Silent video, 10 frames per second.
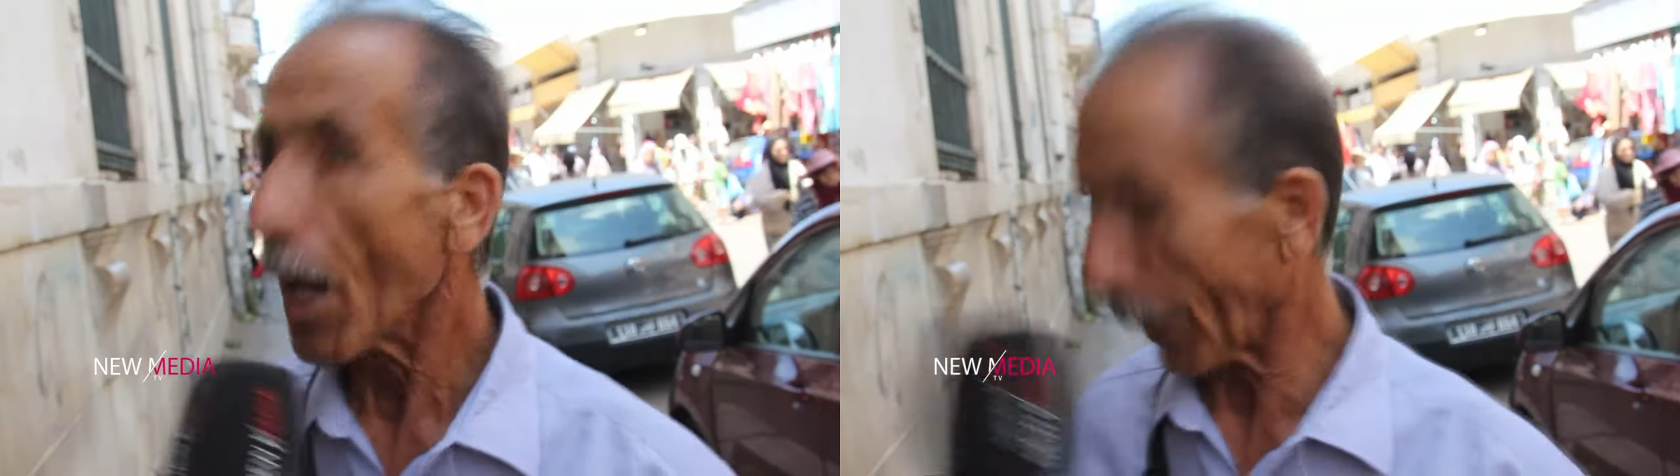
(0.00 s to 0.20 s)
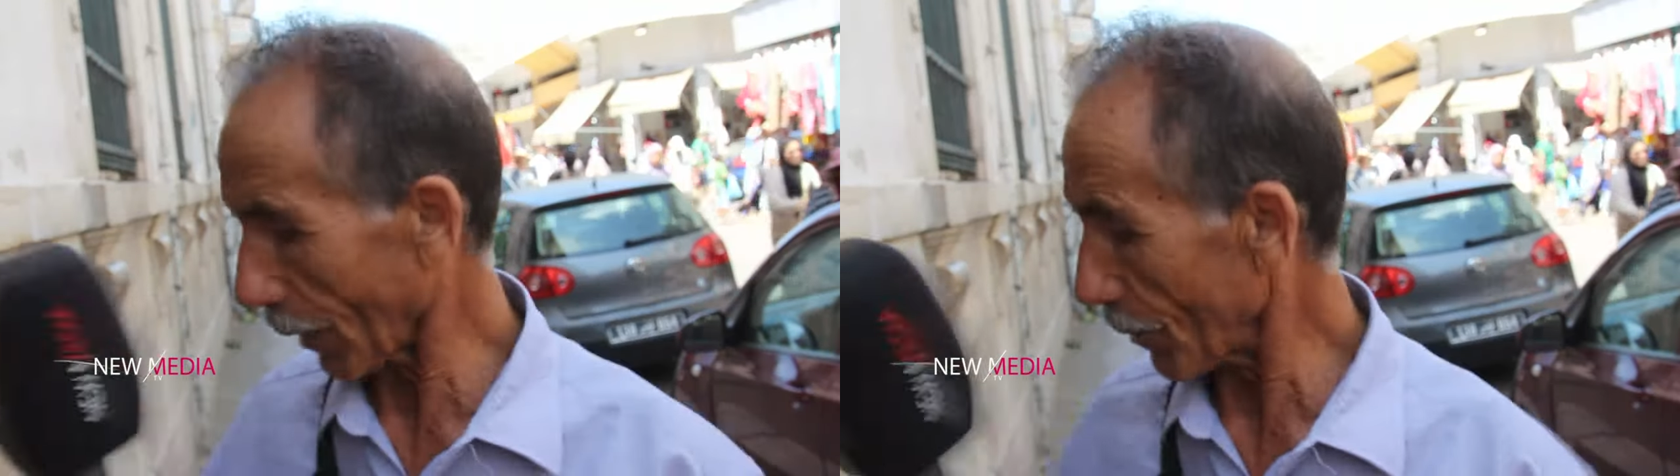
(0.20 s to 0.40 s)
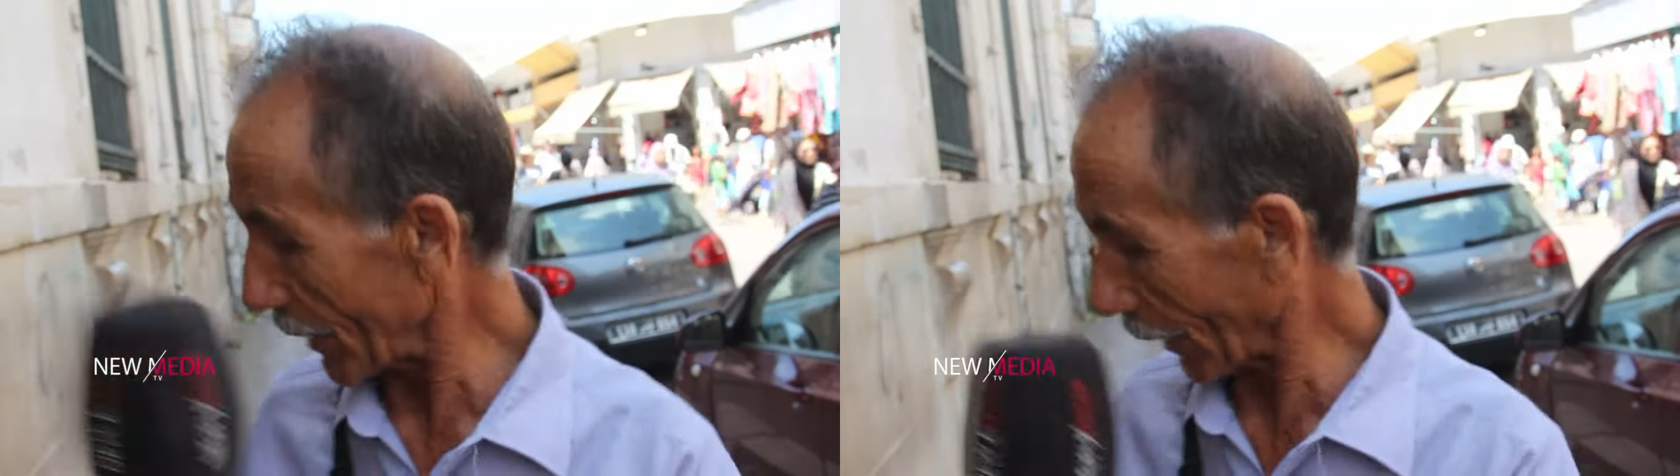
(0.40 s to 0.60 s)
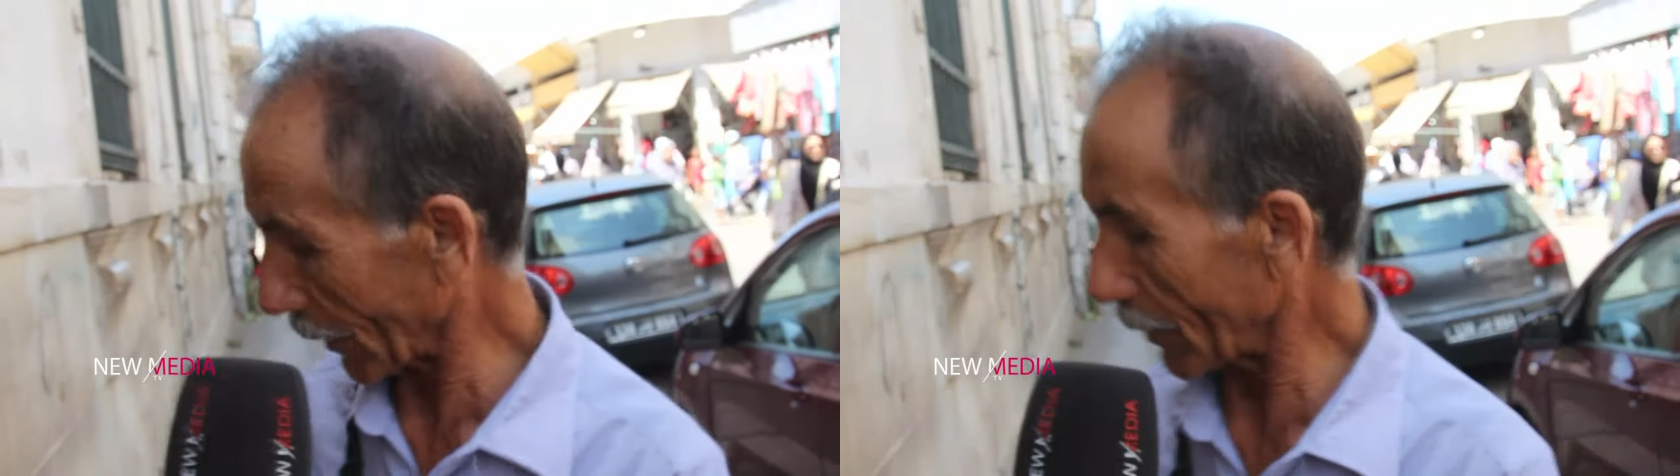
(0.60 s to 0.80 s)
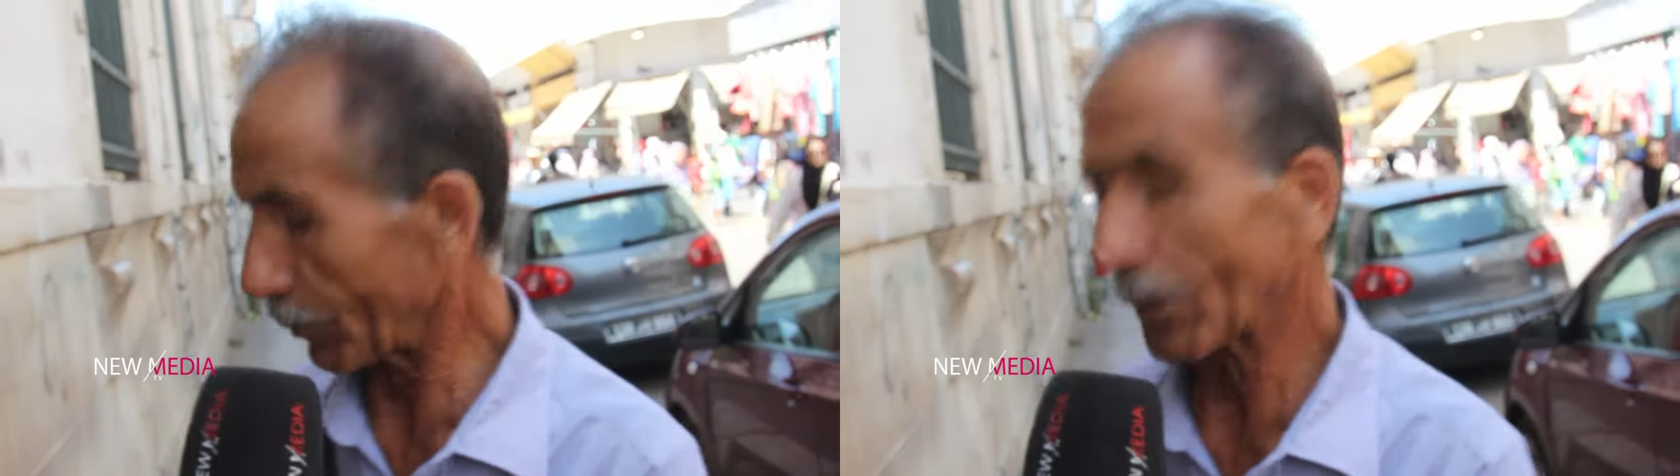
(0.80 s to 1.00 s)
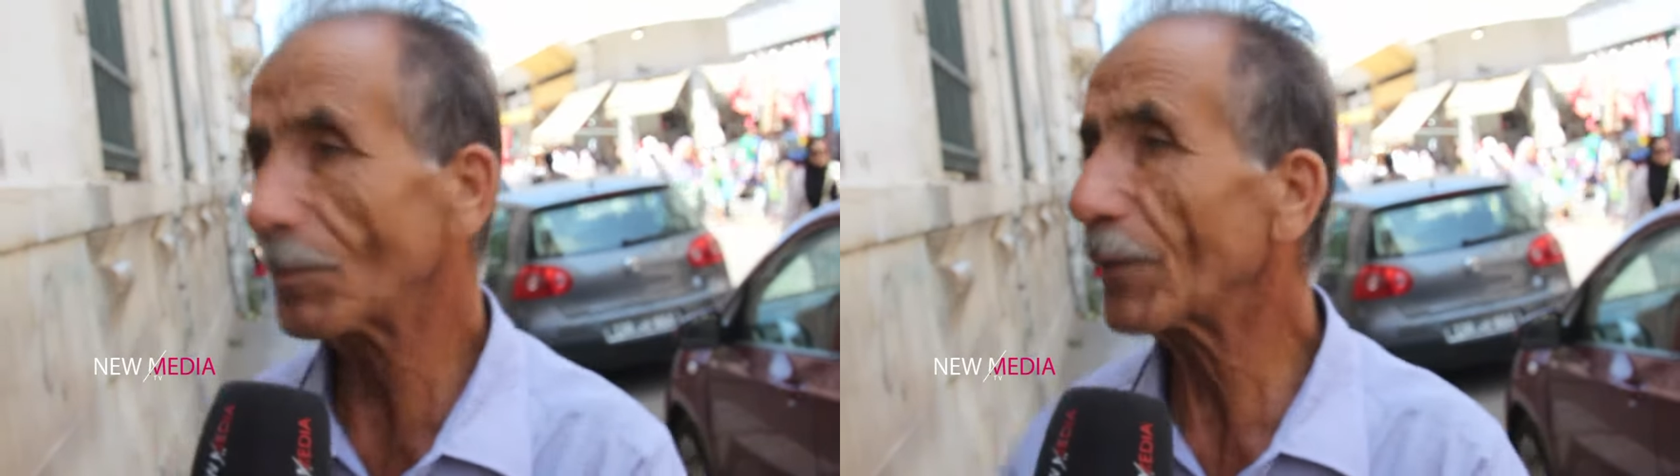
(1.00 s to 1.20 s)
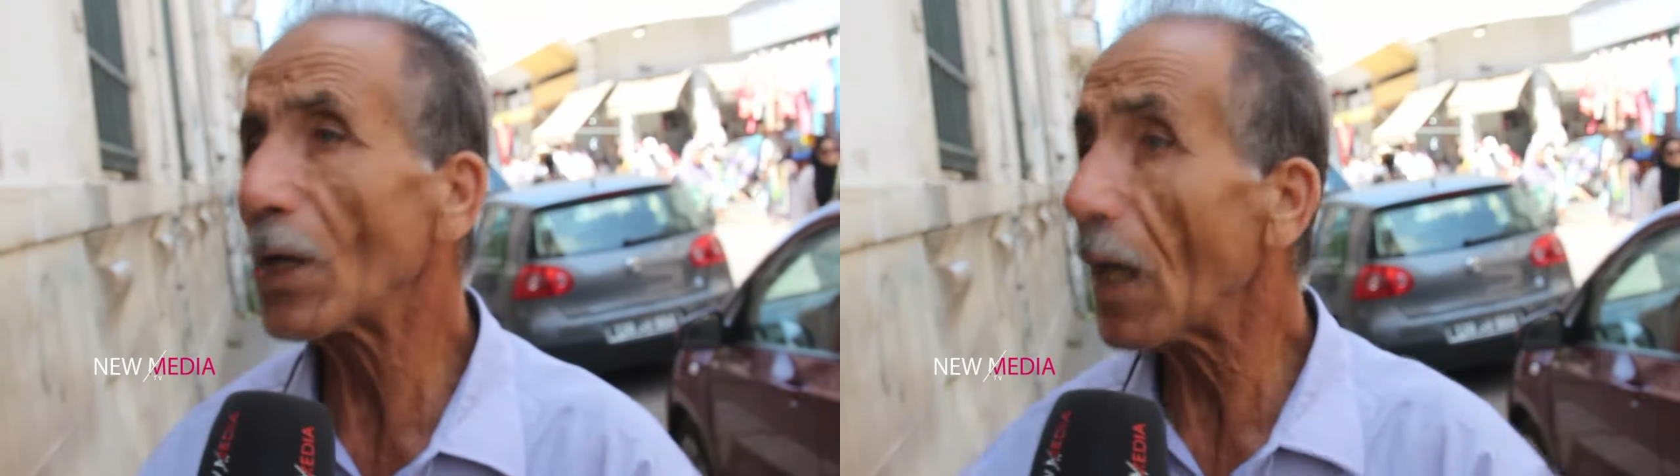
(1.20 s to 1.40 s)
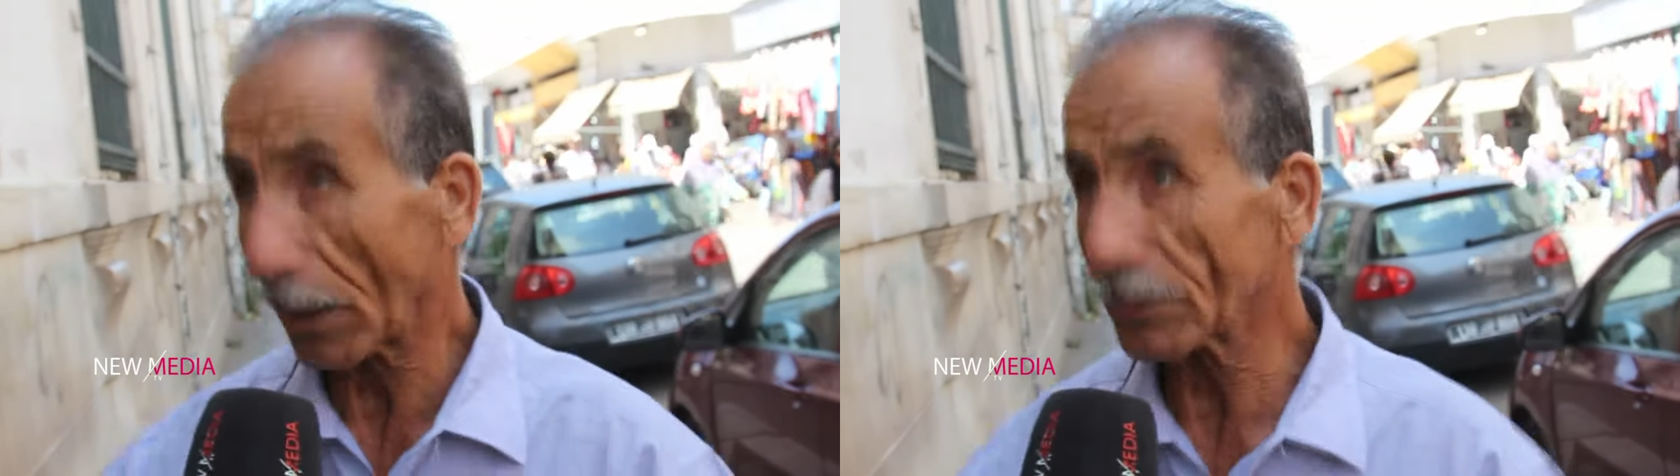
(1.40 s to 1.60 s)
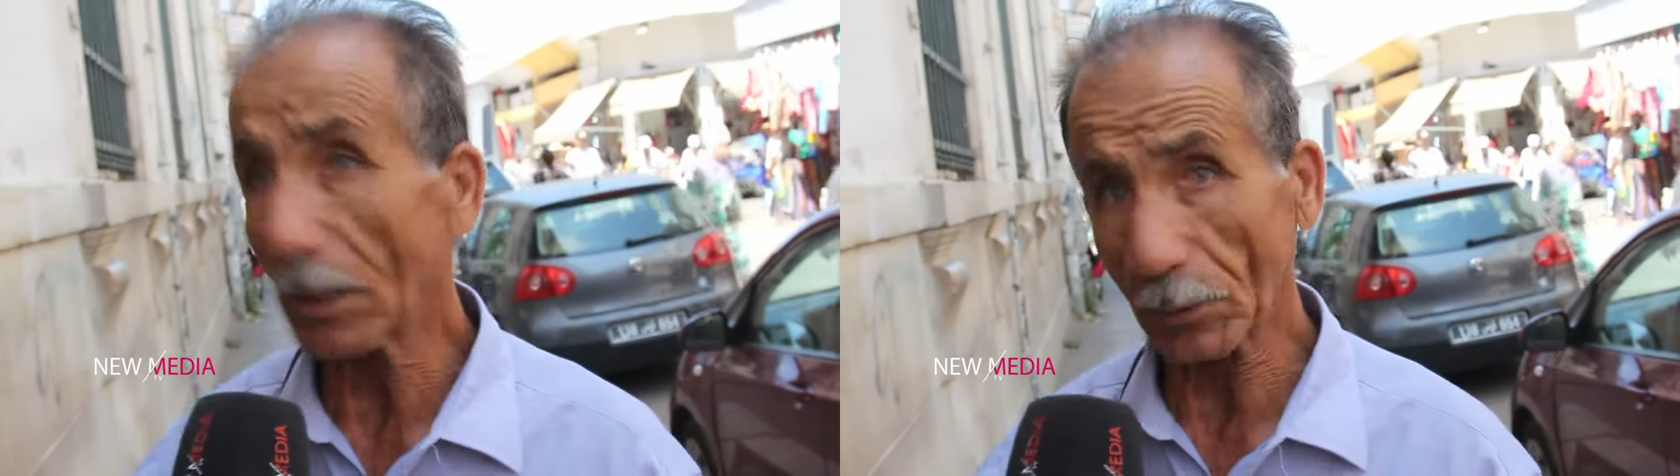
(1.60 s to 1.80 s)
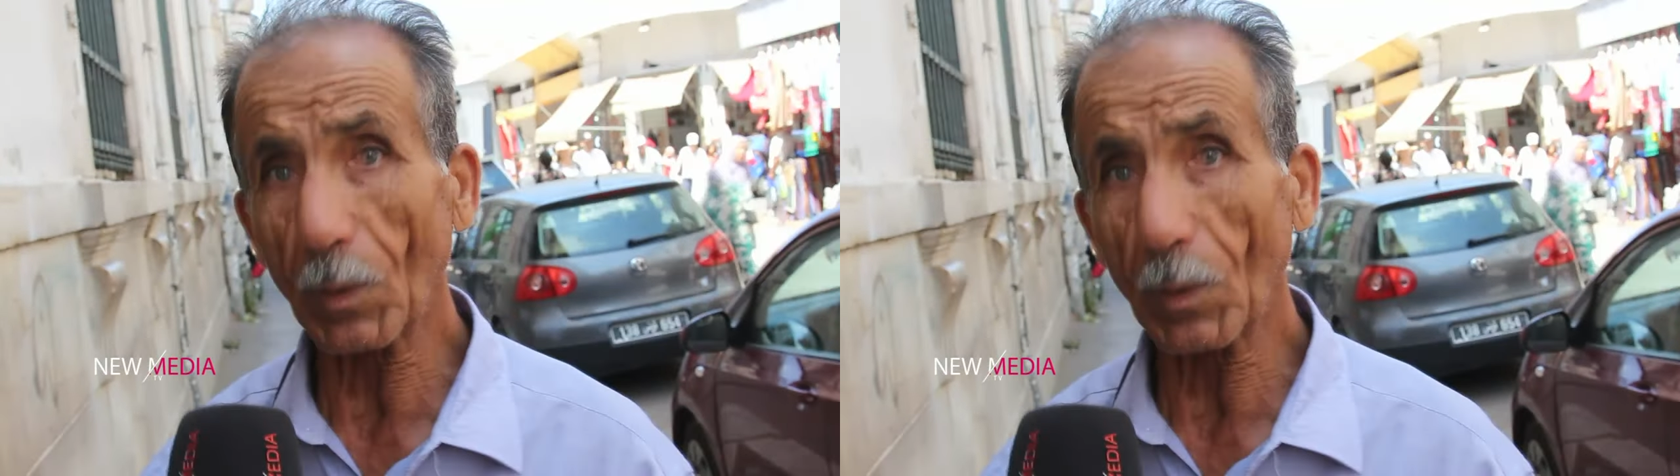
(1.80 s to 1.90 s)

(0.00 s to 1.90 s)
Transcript: رغم اللي خدمتي ما فيها حتى